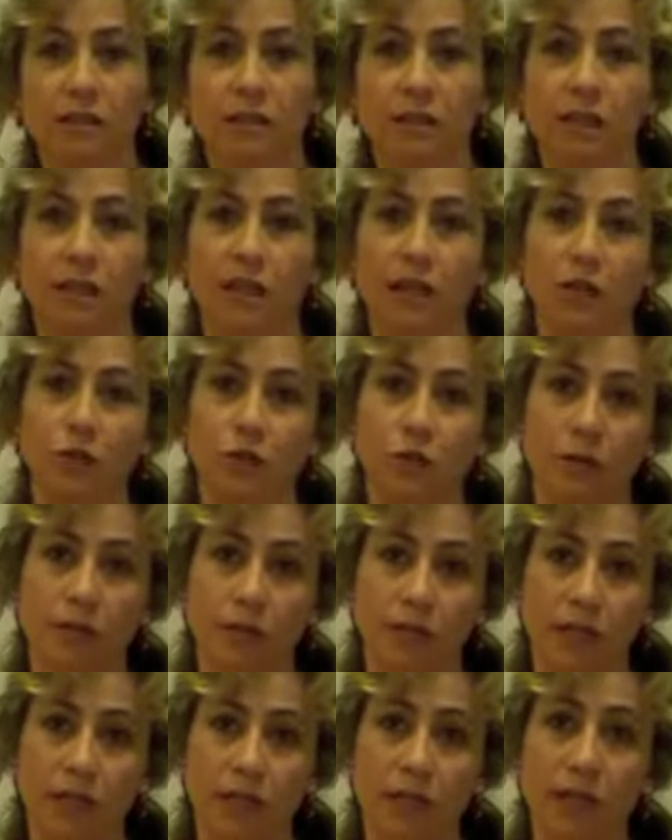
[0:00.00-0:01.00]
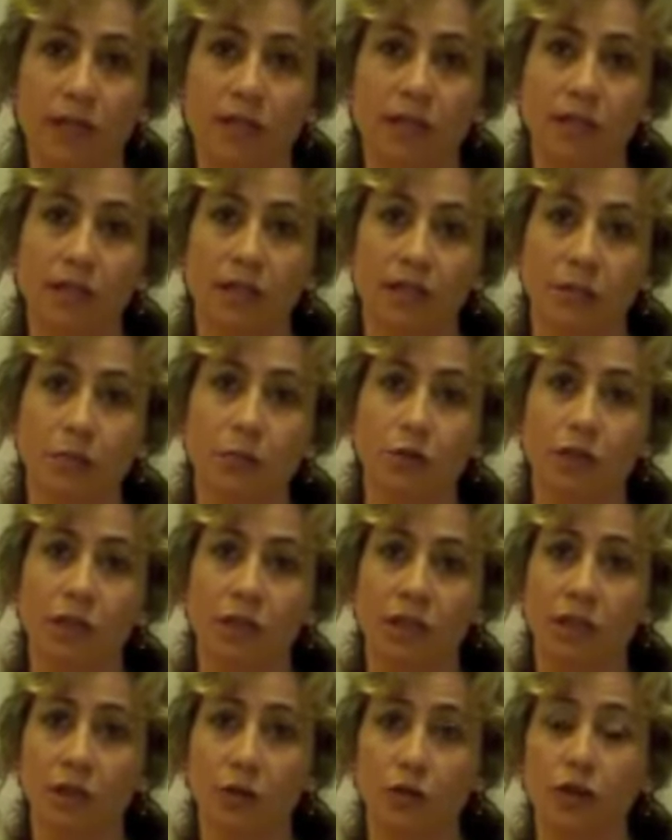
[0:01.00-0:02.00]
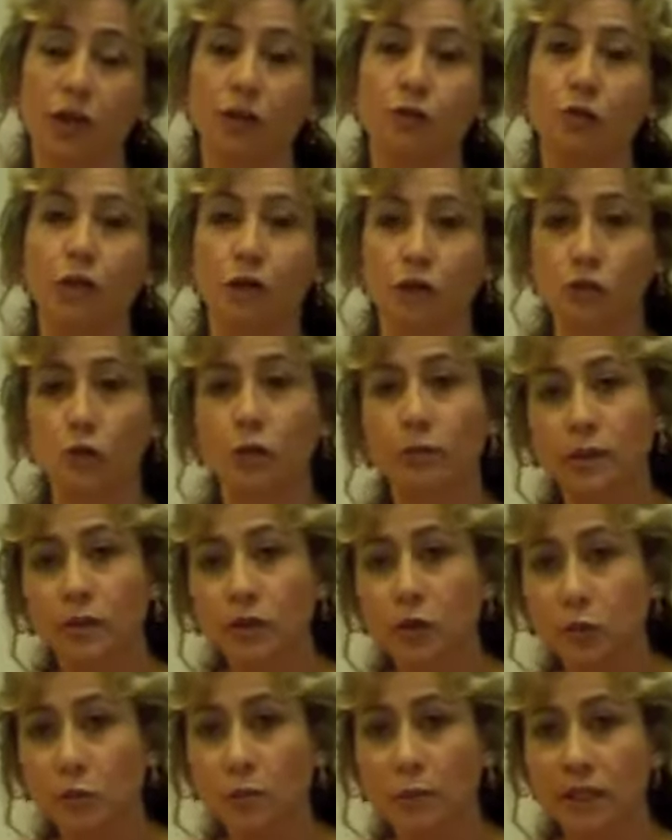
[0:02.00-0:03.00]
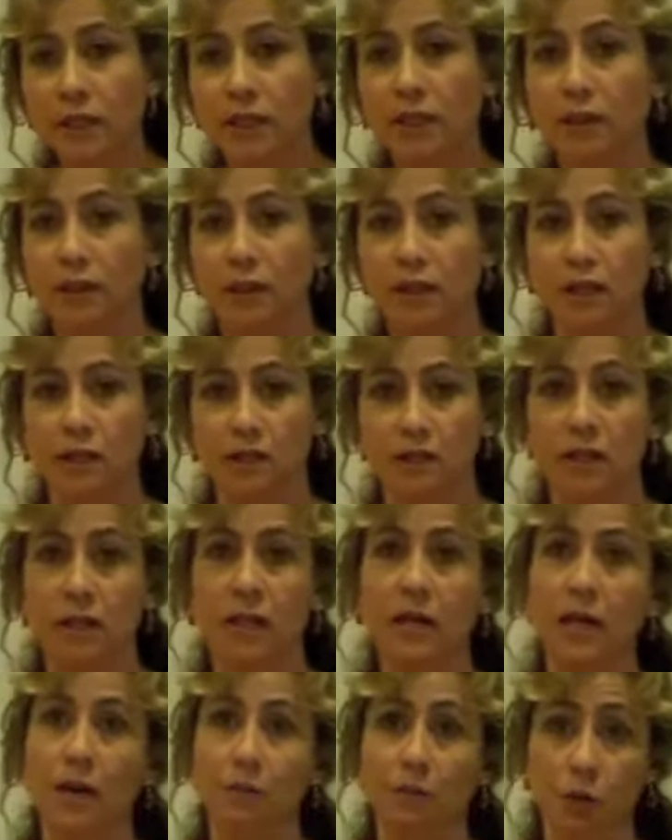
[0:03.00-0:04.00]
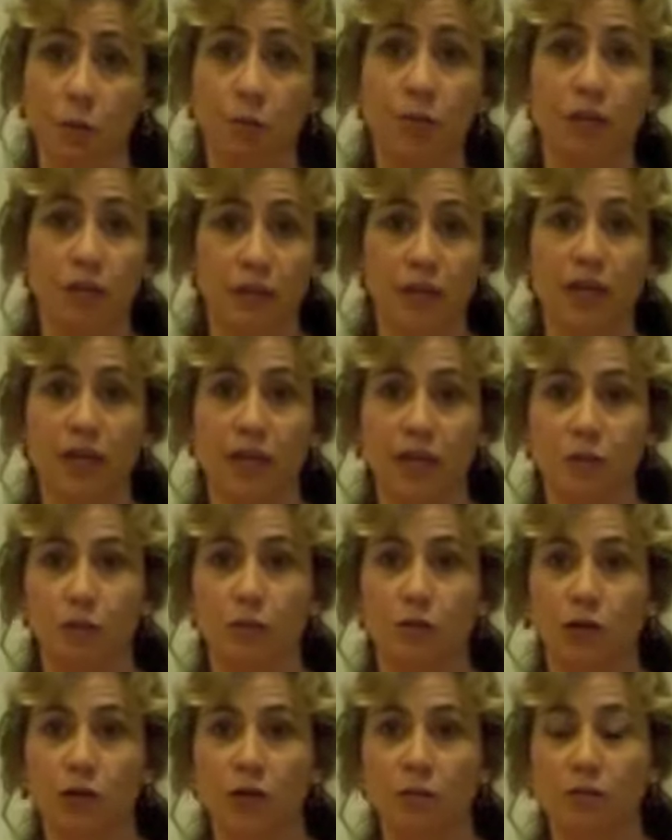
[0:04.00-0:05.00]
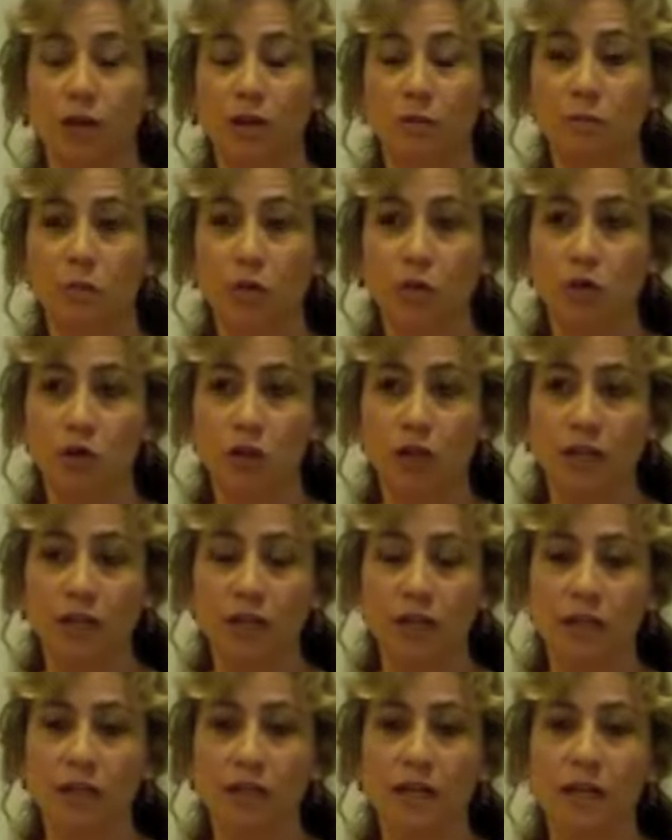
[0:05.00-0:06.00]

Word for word: Desde las universidades estamos desarrollando unas nuevas competencias propiciadas por el Plan Bolonia